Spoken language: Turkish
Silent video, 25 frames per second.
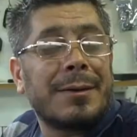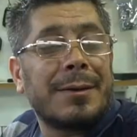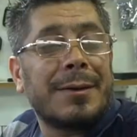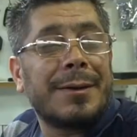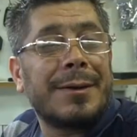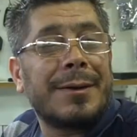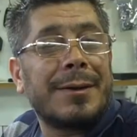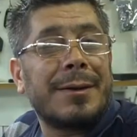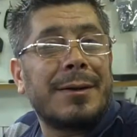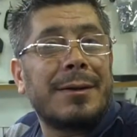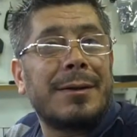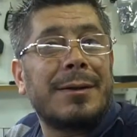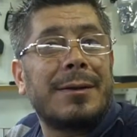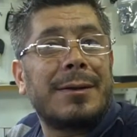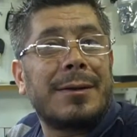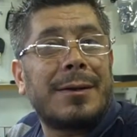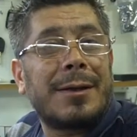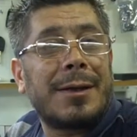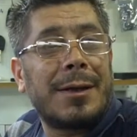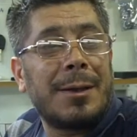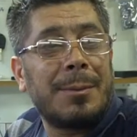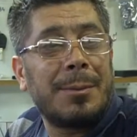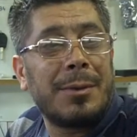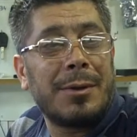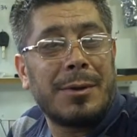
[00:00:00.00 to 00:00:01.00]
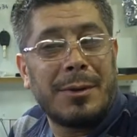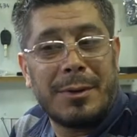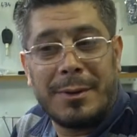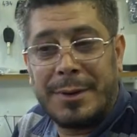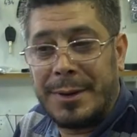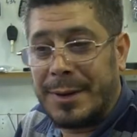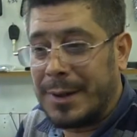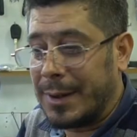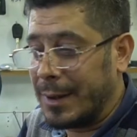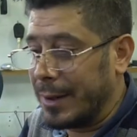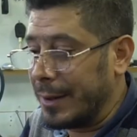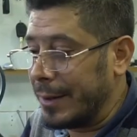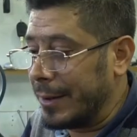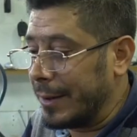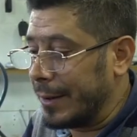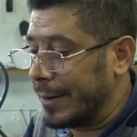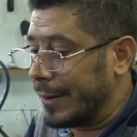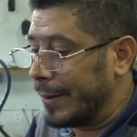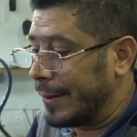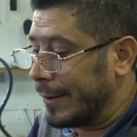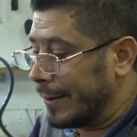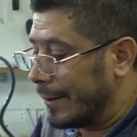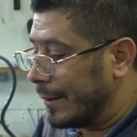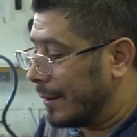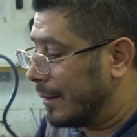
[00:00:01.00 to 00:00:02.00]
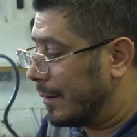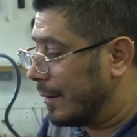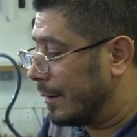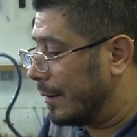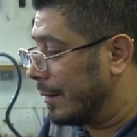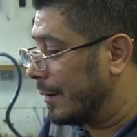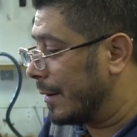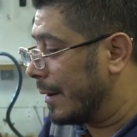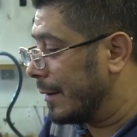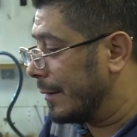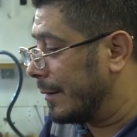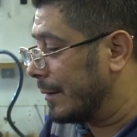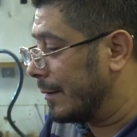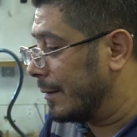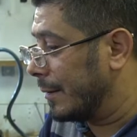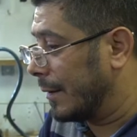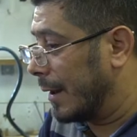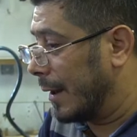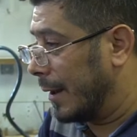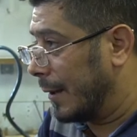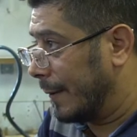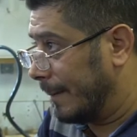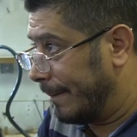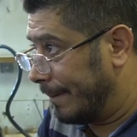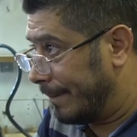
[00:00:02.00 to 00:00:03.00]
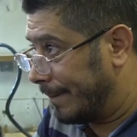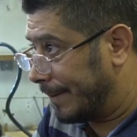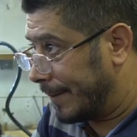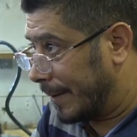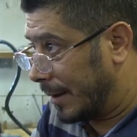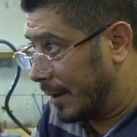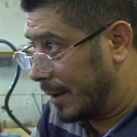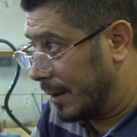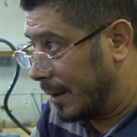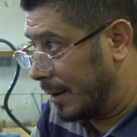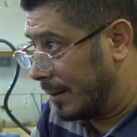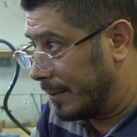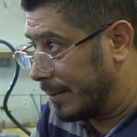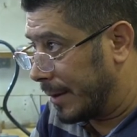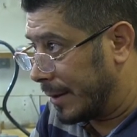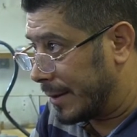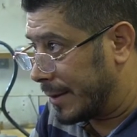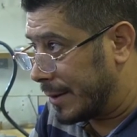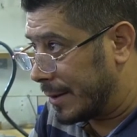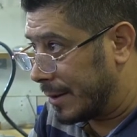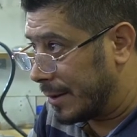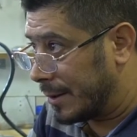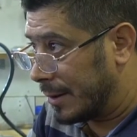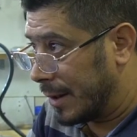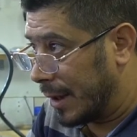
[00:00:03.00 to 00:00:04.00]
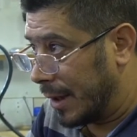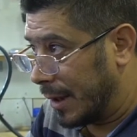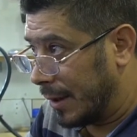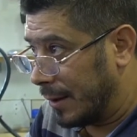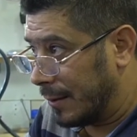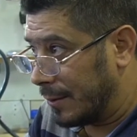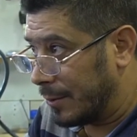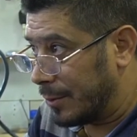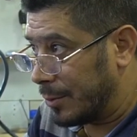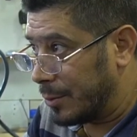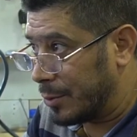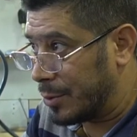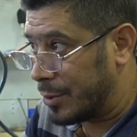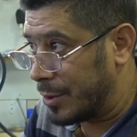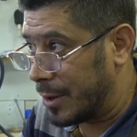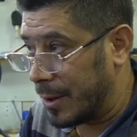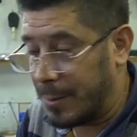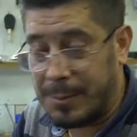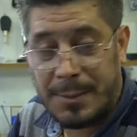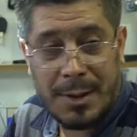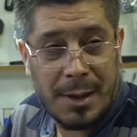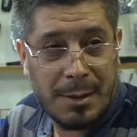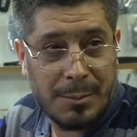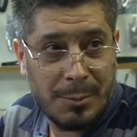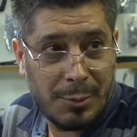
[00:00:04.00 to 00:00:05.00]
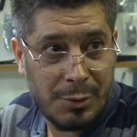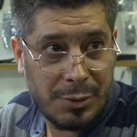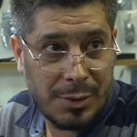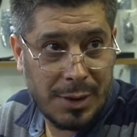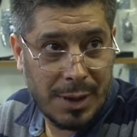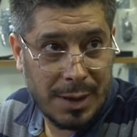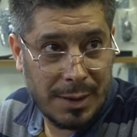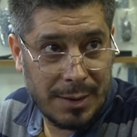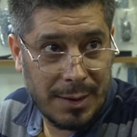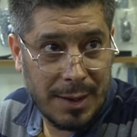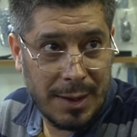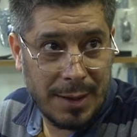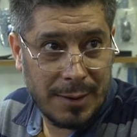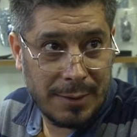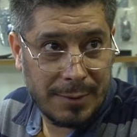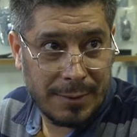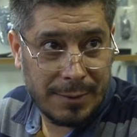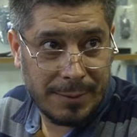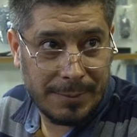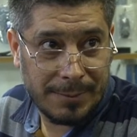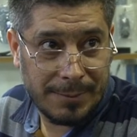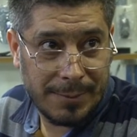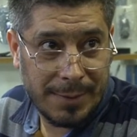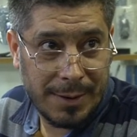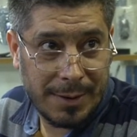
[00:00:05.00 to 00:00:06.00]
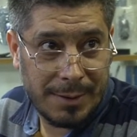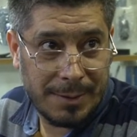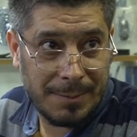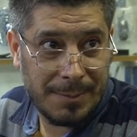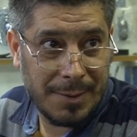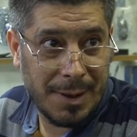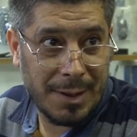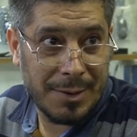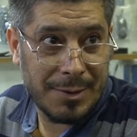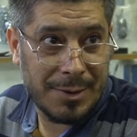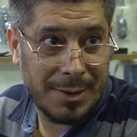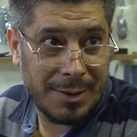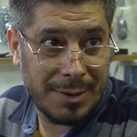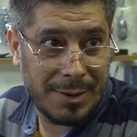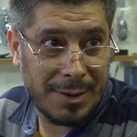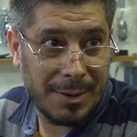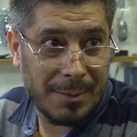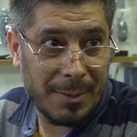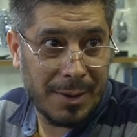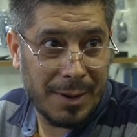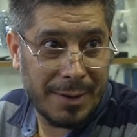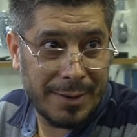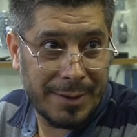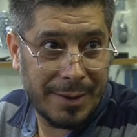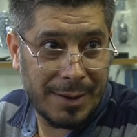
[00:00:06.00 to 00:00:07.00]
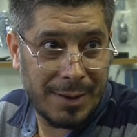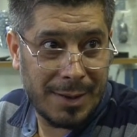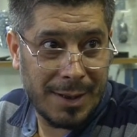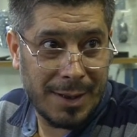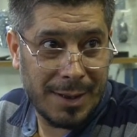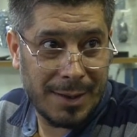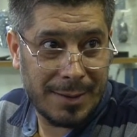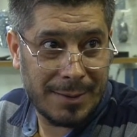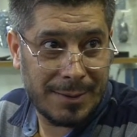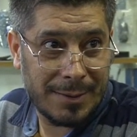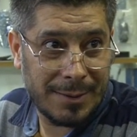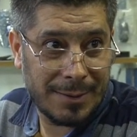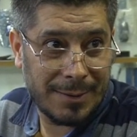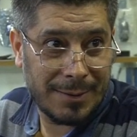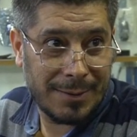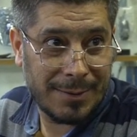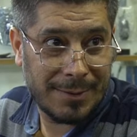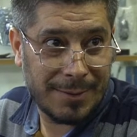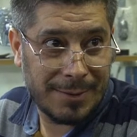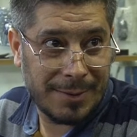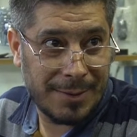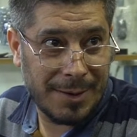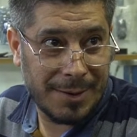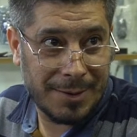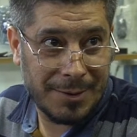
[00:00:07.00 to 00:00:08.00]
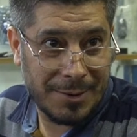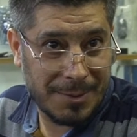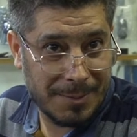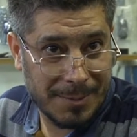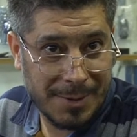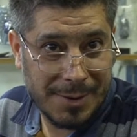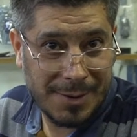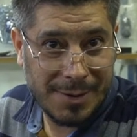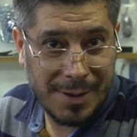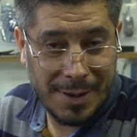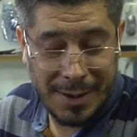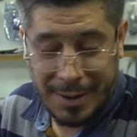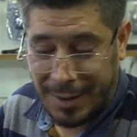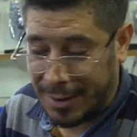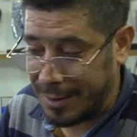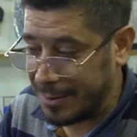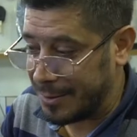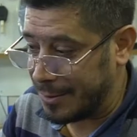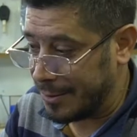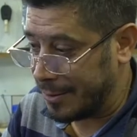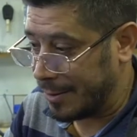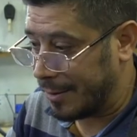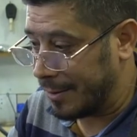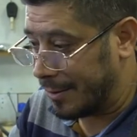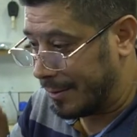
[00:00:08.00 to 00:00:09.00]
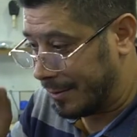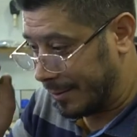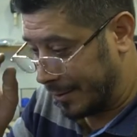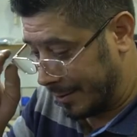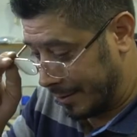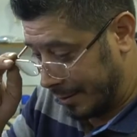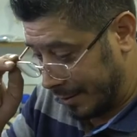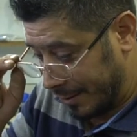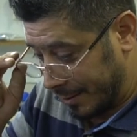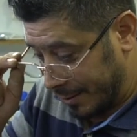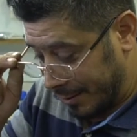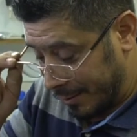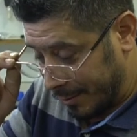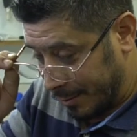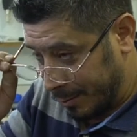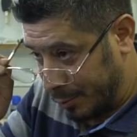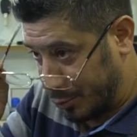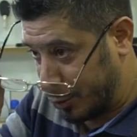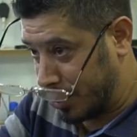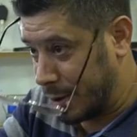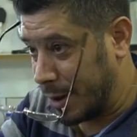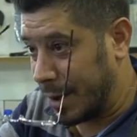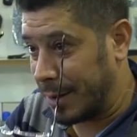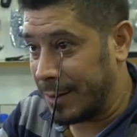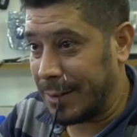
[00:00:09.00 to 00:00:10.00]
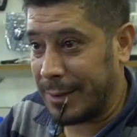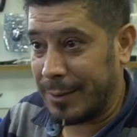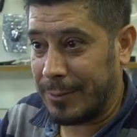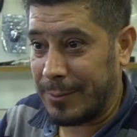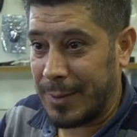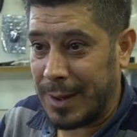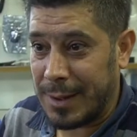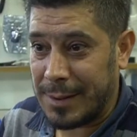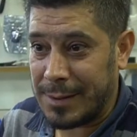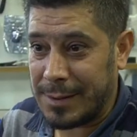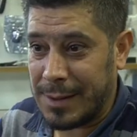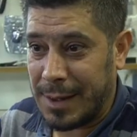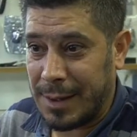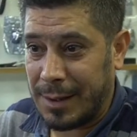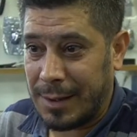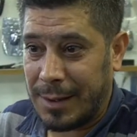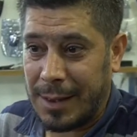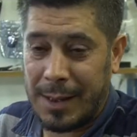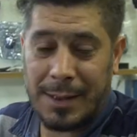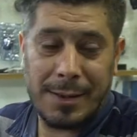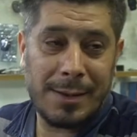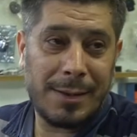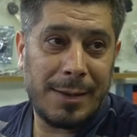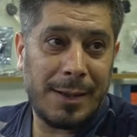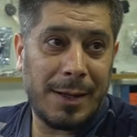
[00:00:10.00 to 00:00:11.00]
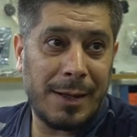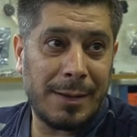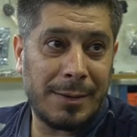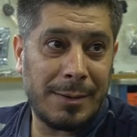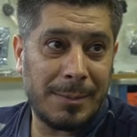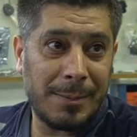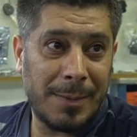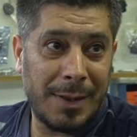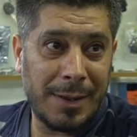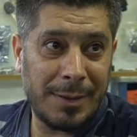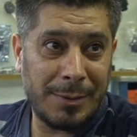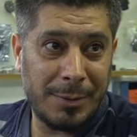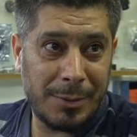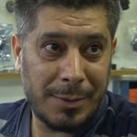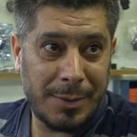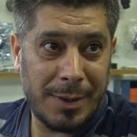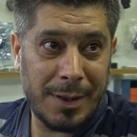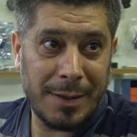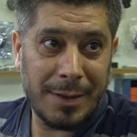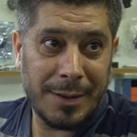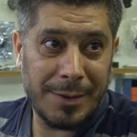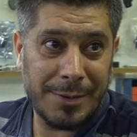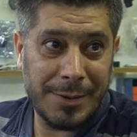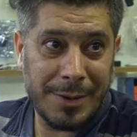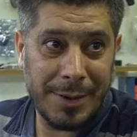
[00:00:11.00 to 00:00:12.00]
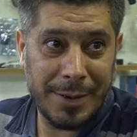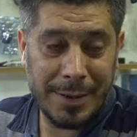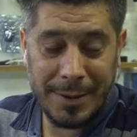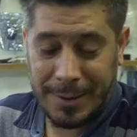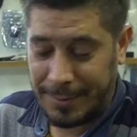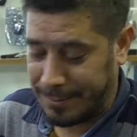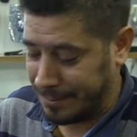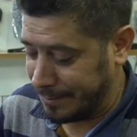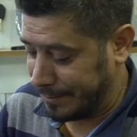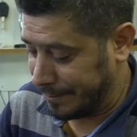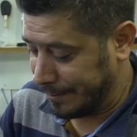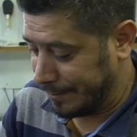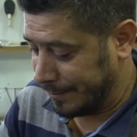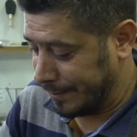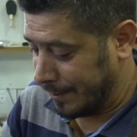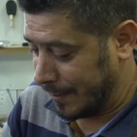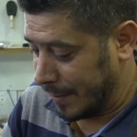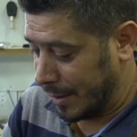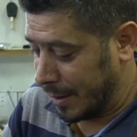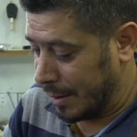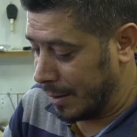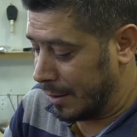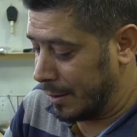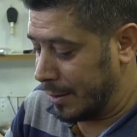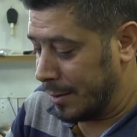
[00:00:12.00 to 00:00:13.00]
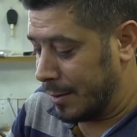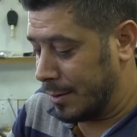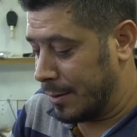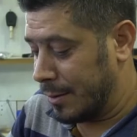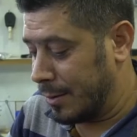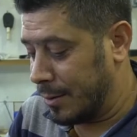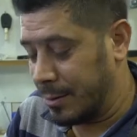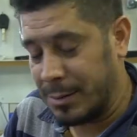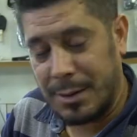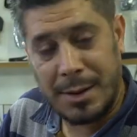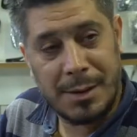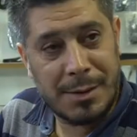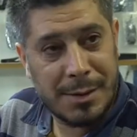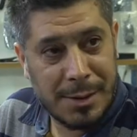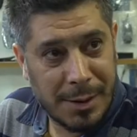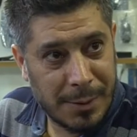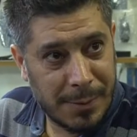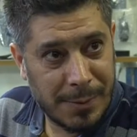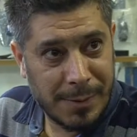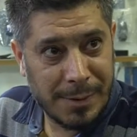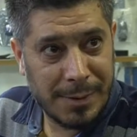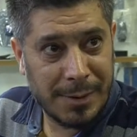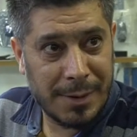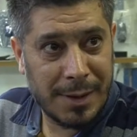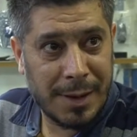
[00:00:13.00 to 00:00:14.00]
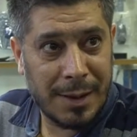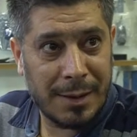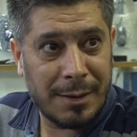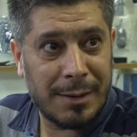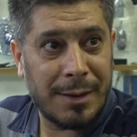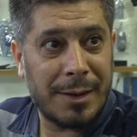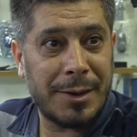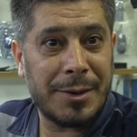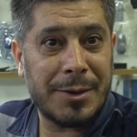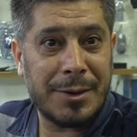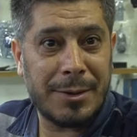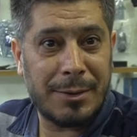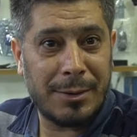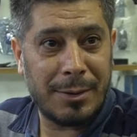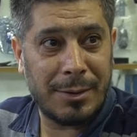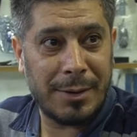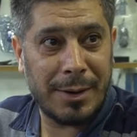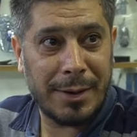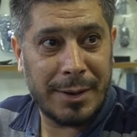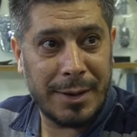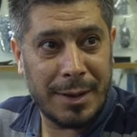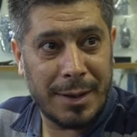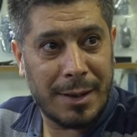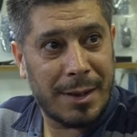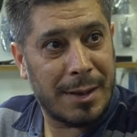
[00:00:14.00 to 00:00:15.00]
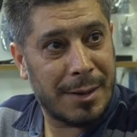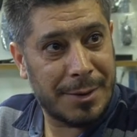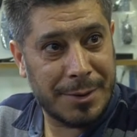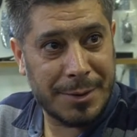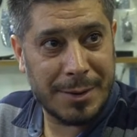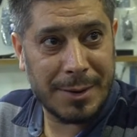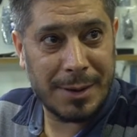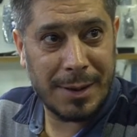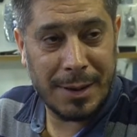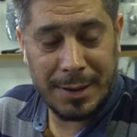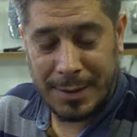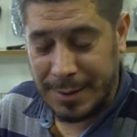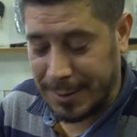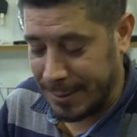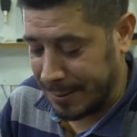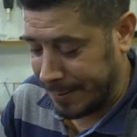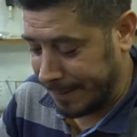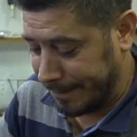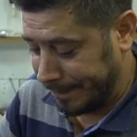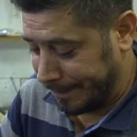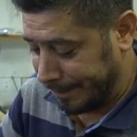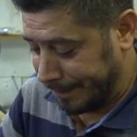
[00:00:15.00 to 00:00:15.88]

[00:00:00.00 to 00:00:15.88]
2012 ee, yıllarında yıl başında ustamdan müsaade aldım. Dedim yaş itibariyle artık yaşımız da geçiyor. Müsaaden varsa kendi adıma dükkan açayım. O da sevindi. Anlaşlı olarak karşıladı.